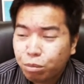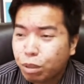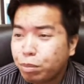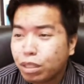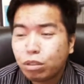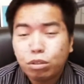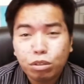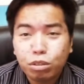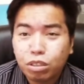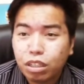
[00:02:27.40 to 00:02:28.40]
Maybe
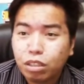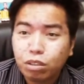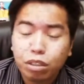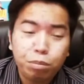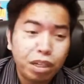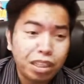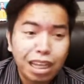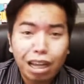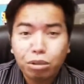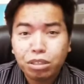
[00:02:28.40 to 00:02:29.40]
curious kayo sa mga
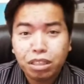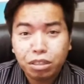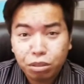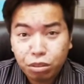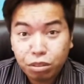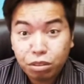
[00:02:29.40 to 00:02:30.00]
tao dito.